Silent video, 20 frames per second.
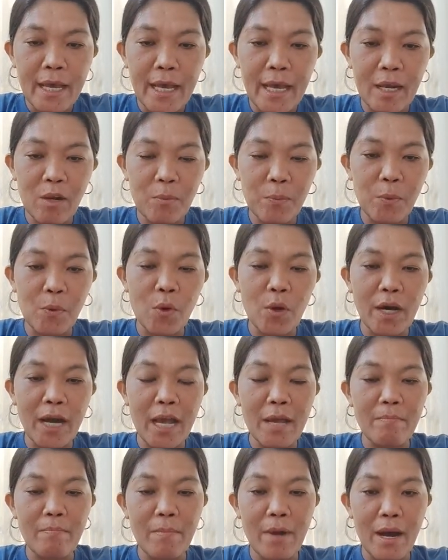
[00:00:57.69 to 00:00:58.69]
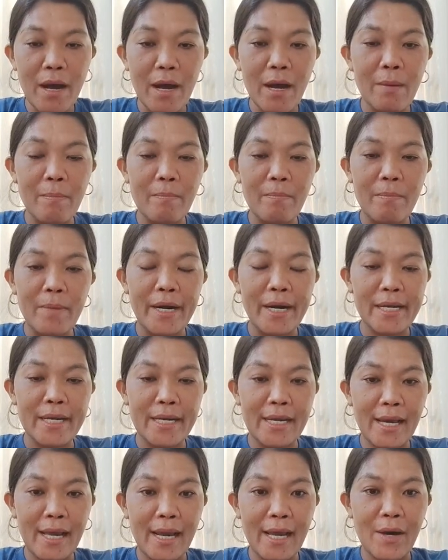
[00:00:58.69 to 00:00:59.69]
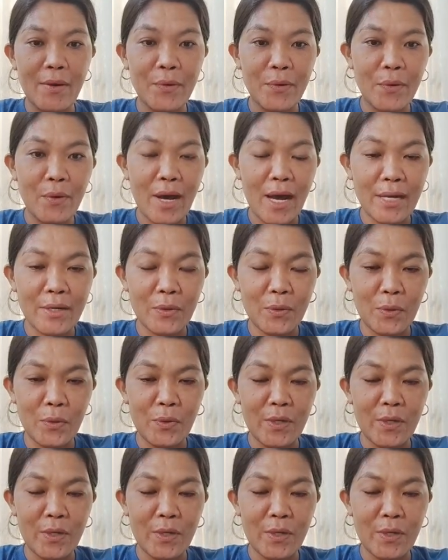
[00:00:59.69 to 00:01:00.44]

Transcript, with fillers: Hello po kay Ma'am Mariela Hurado.